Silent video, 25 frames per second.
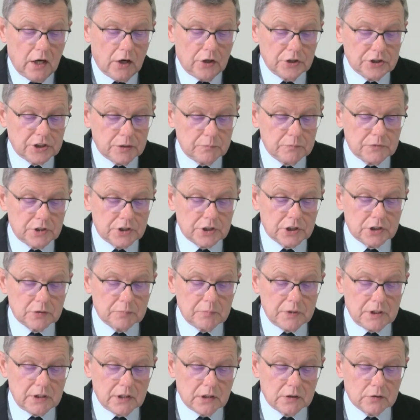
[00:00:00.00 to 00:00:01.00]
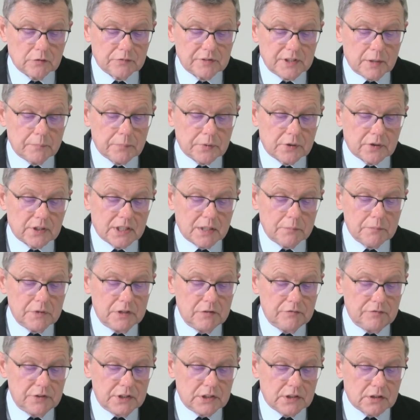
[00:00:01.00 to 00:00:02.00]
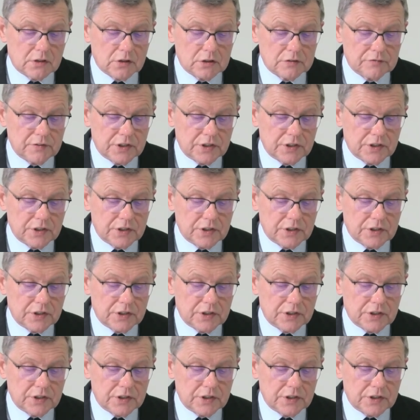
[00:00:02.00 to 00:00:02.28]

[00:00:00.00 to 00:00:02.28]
80 milionów na program in vitro,